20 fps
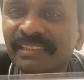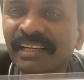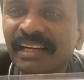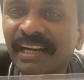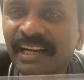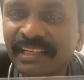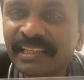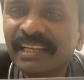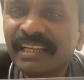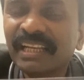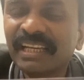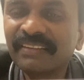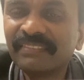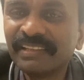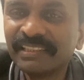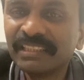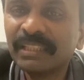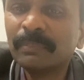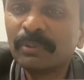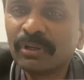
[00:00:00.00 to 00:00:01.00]
ஹார்ட் அட்டாக்
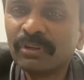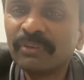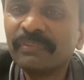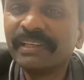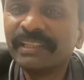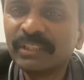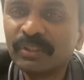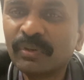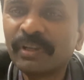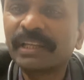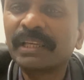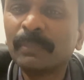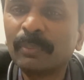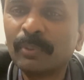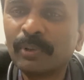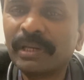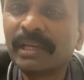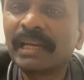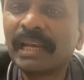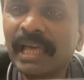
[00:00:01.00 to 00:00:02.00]
வந்த பிறகு வெயிட்டு குறைக்க
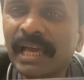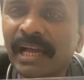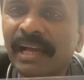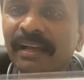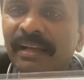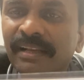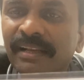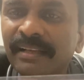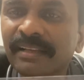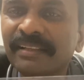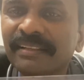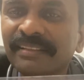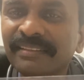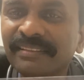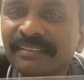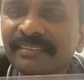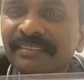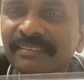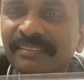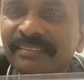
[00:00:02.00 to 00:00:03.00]
போகிறீங்களா
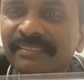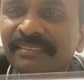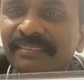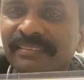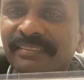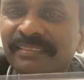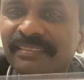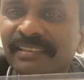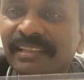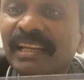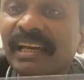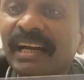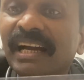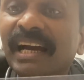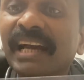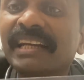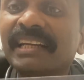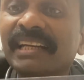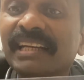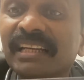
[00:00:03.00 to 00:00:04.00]
இல்லை
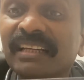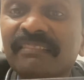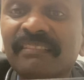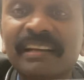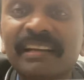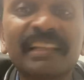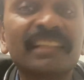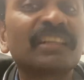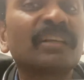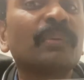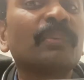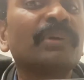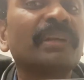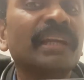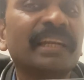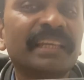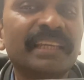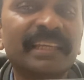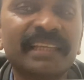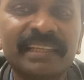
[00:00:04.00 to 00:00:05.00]
ஹார்ட் அட்டாக் வர்றதுக்கு
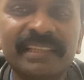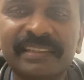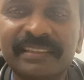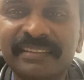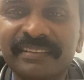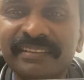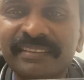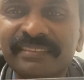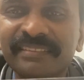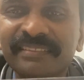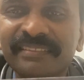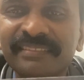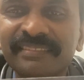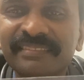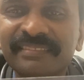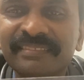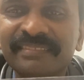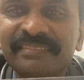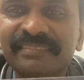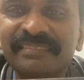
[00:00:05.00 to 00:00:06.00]
முன்னாடி
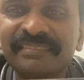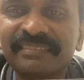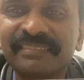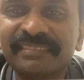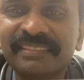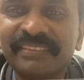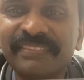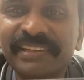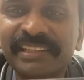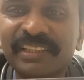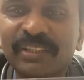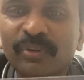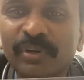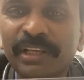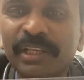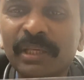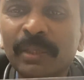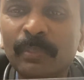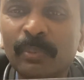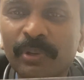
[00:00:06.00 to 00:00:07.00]
இந்த வெயிட்டை
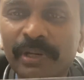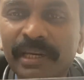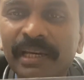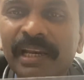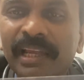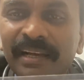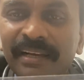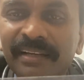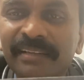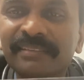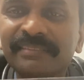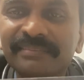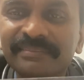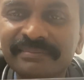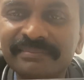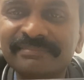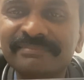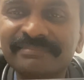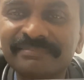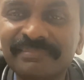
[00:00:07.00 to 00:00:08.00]
குறைக்க போகிறீங்களா
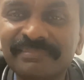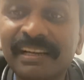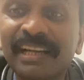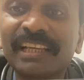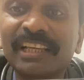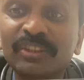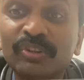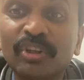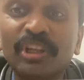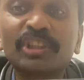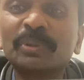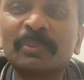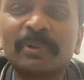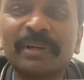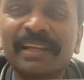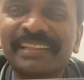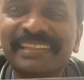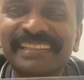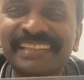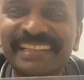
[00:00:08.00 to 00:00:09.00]
வாழ்க்கையை தொலைச்சி
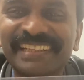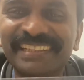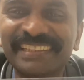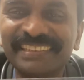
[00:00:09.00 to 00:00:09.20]
போடாதீங்க